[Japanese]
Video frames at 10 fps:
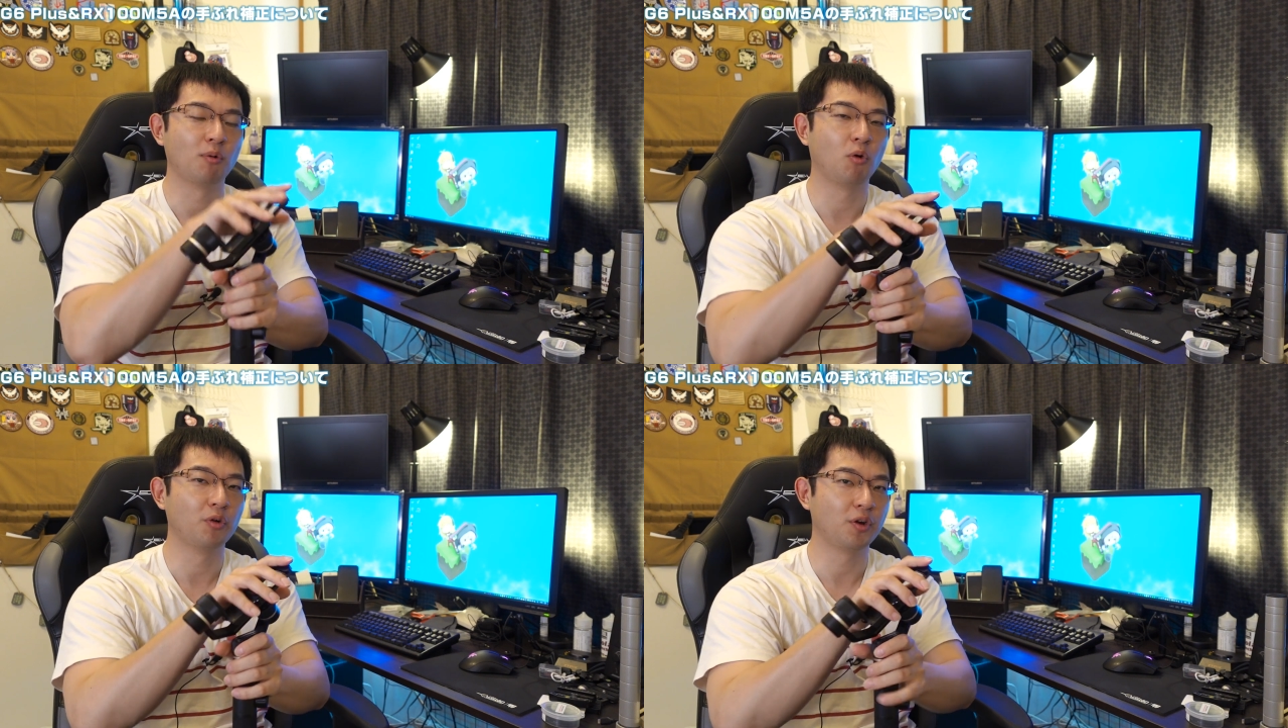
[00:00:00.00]

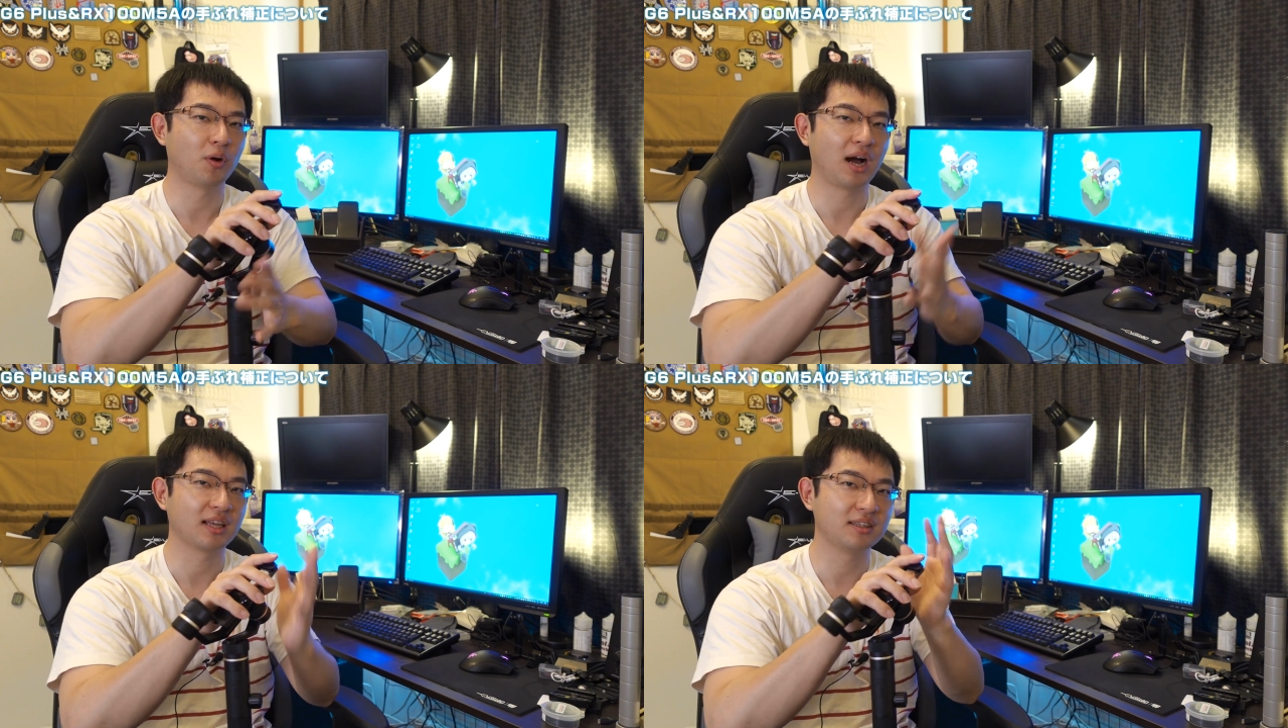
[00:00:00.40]
も本領
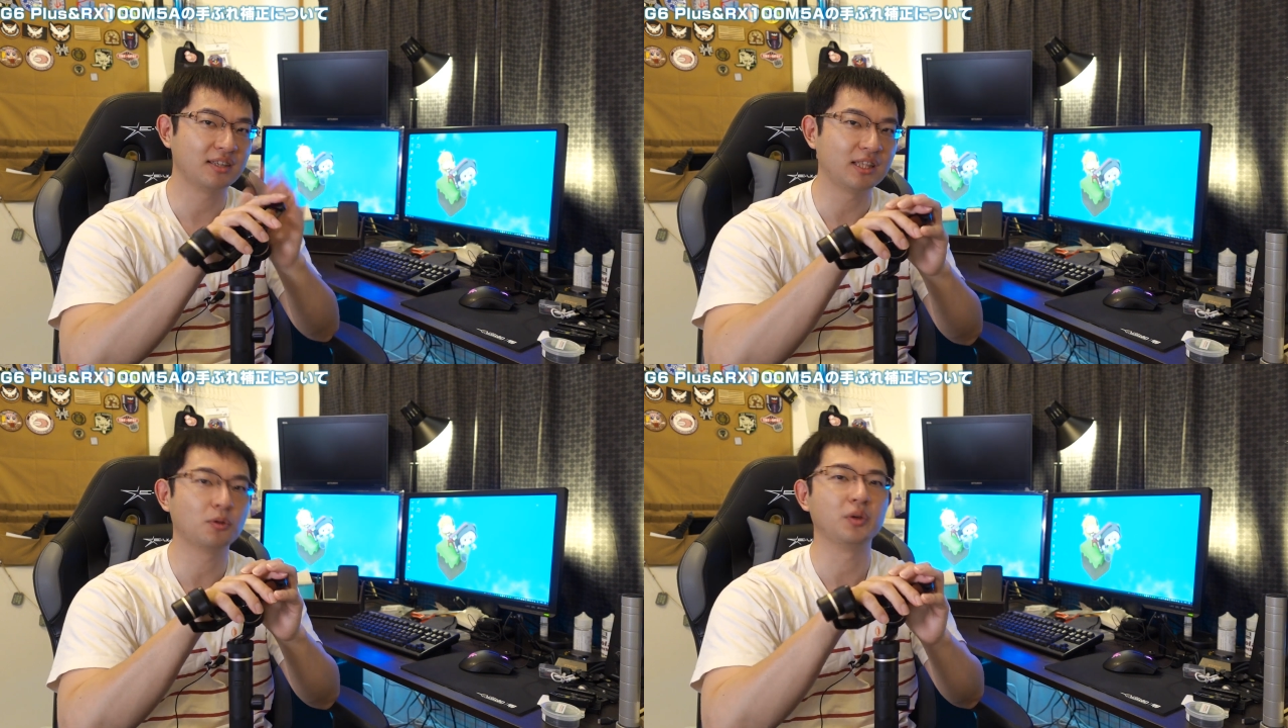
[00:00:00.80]
発
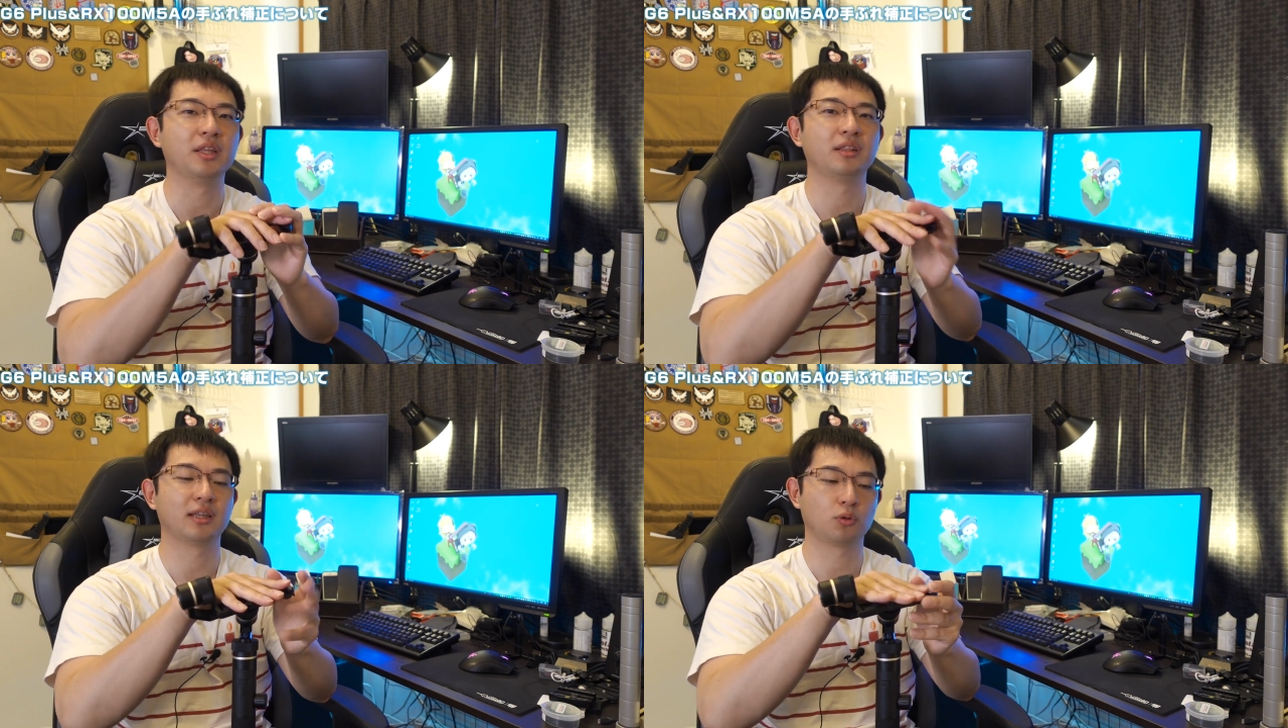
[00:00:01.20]
揮といっ
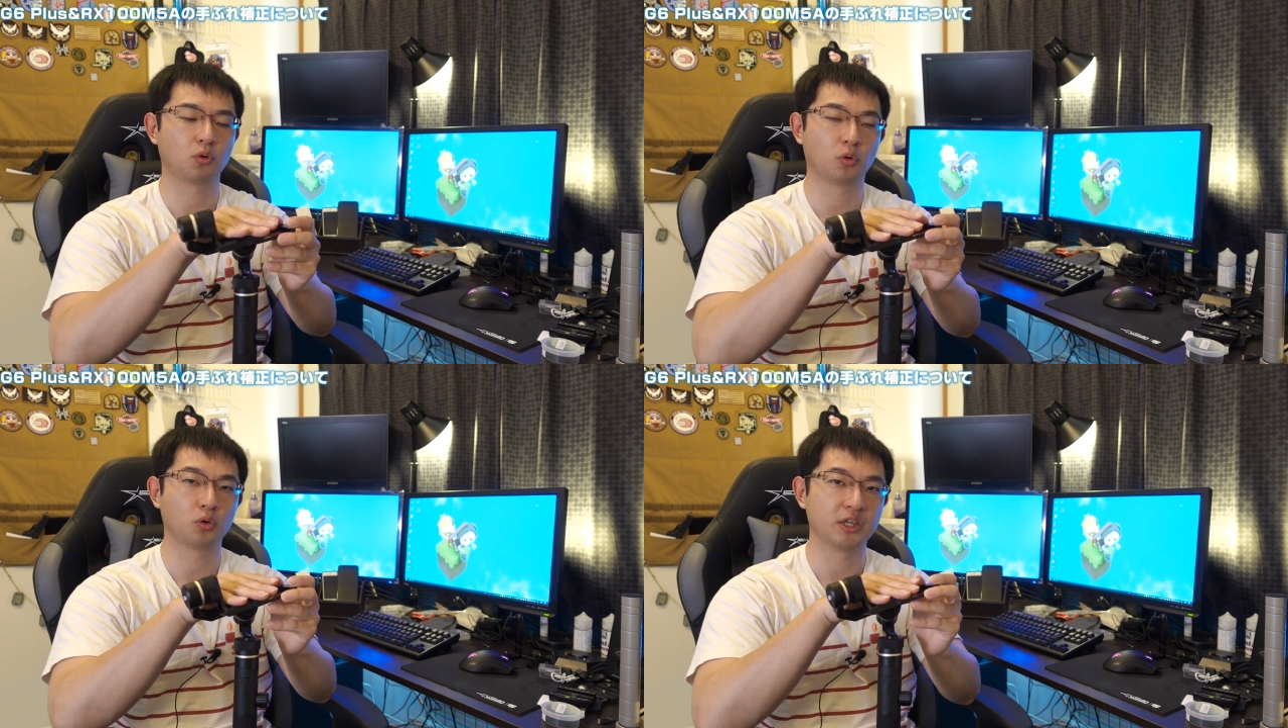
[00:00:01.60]
たと
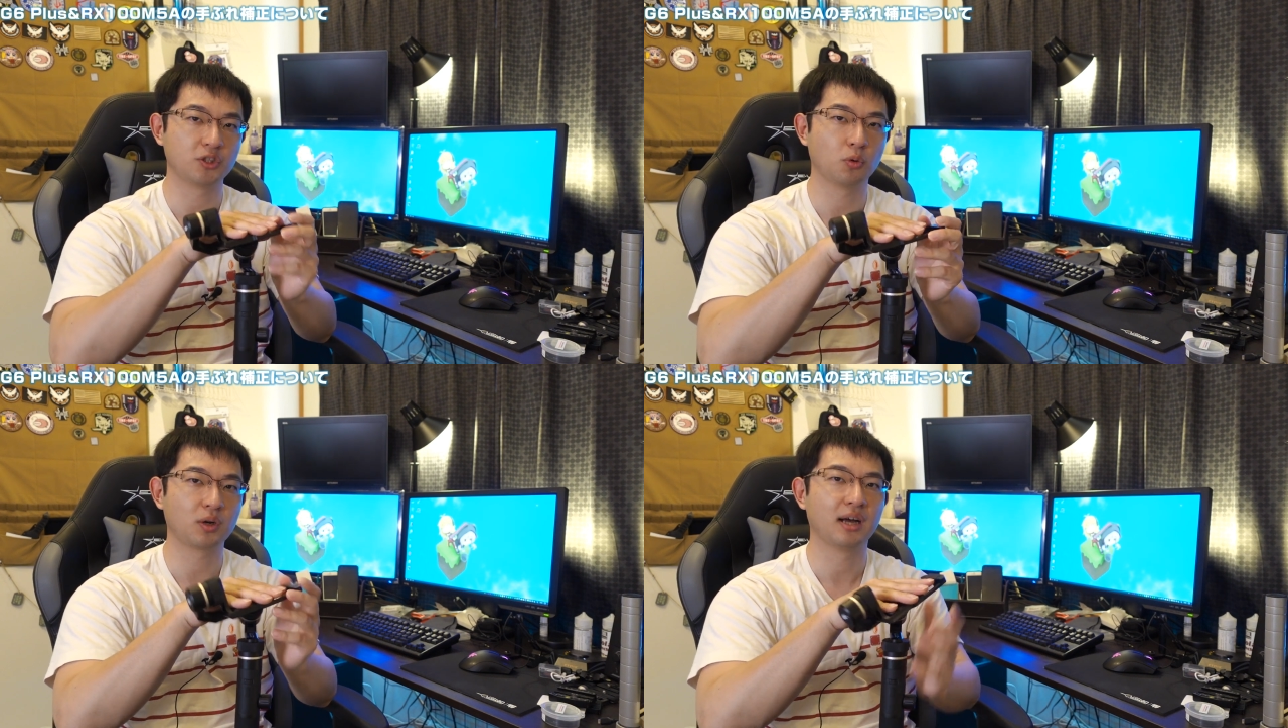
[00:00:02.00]
ころで
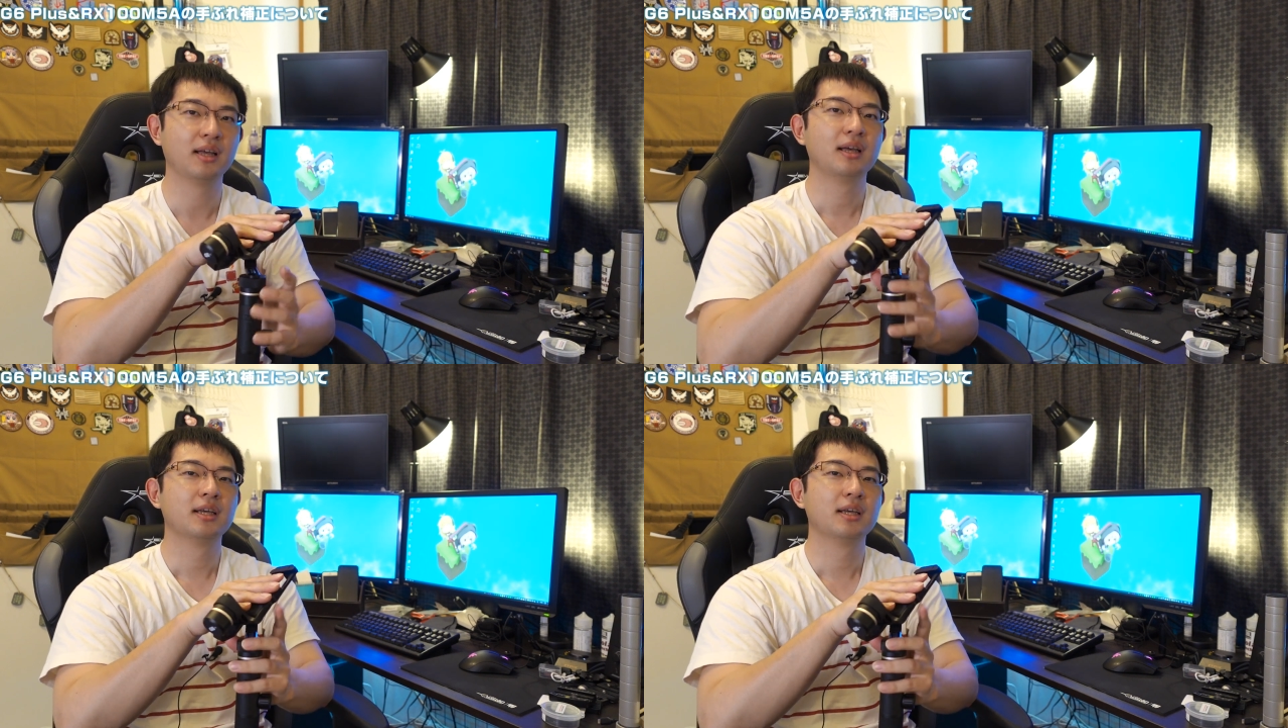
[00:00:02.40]
しょうか。